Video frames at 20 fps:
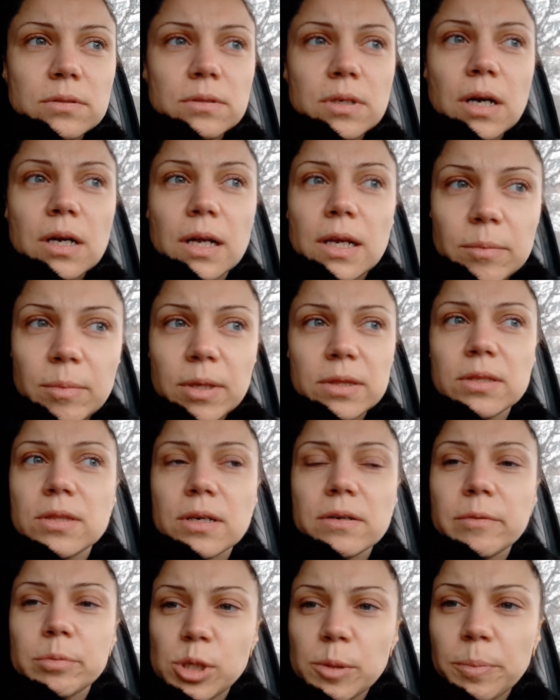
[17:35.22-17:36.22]
как алименты,
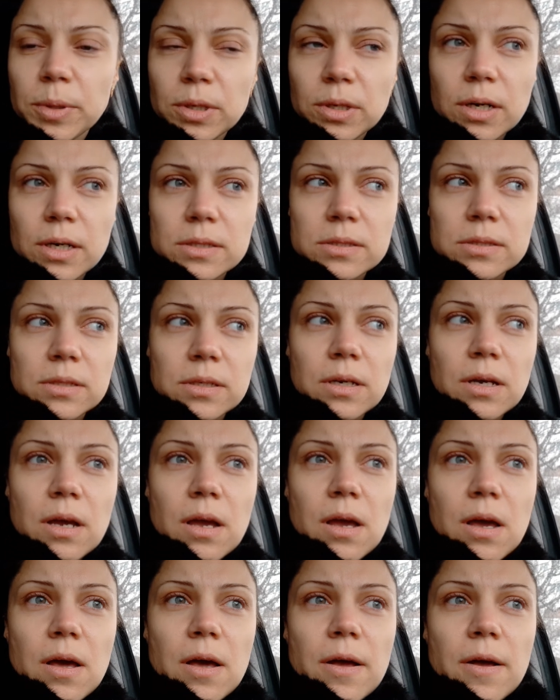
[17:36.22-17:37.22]
так вообще прекрасные.
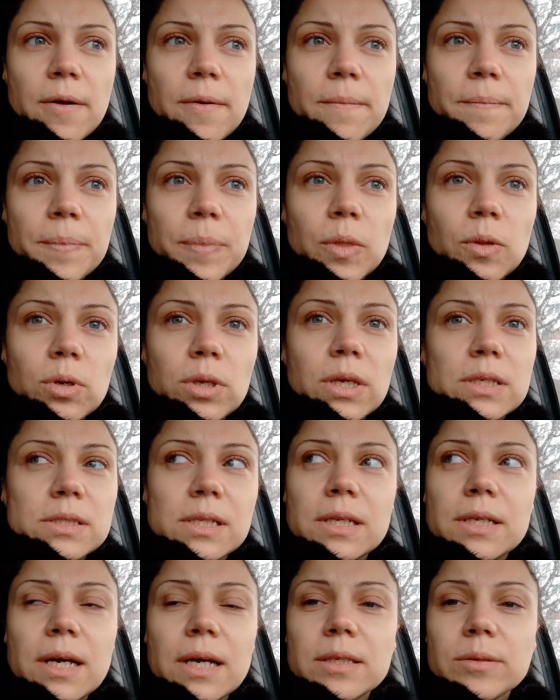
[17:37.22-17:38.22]
Но
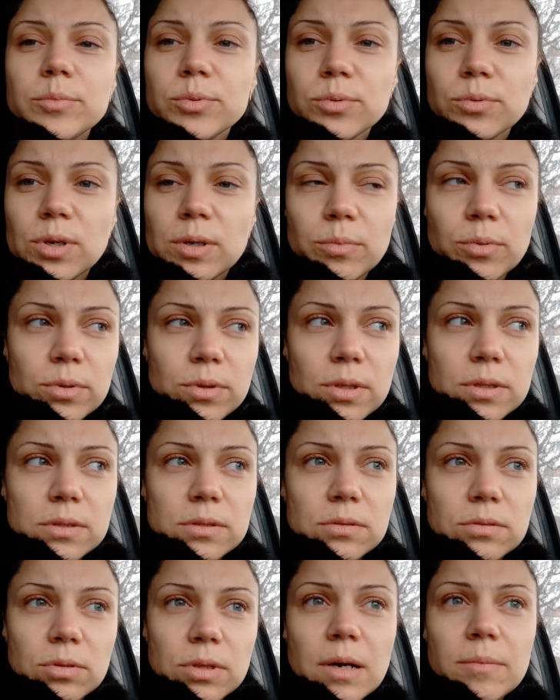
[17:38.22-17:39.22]
если я не буду
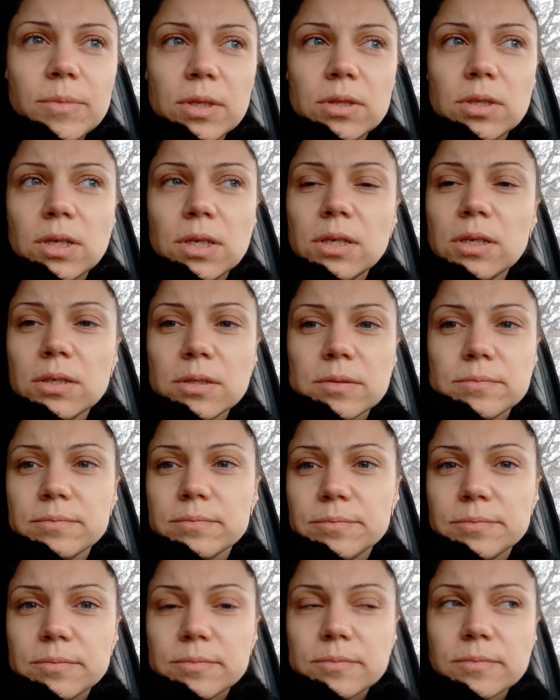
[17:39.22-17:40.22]
работать, то нам на троих...
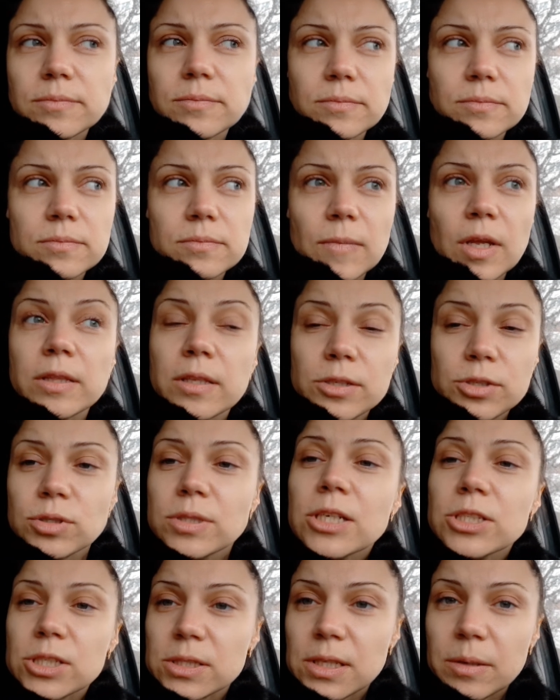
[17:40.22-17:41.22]
Это еще
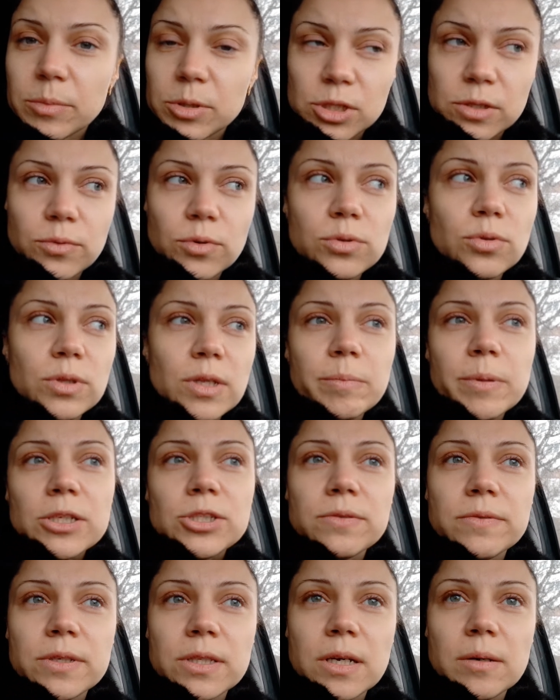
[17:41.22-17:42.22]
Саша с нами живет, он
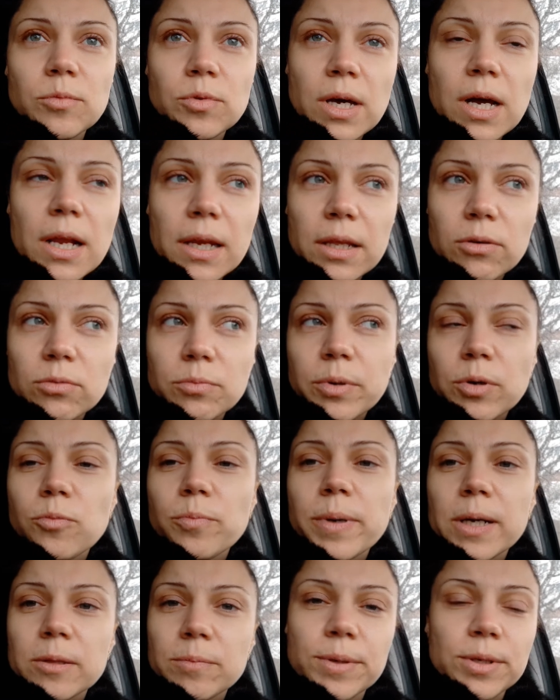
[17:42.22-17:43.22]
оплачивает коммунальные, он
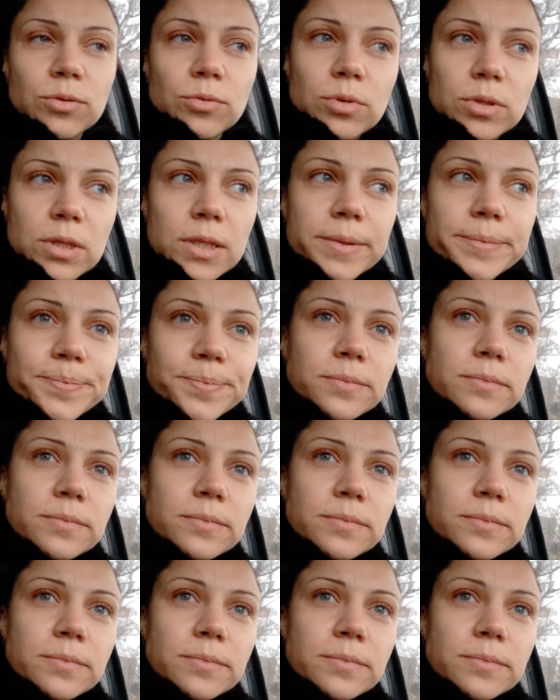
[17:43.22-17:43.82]
покупает продукты,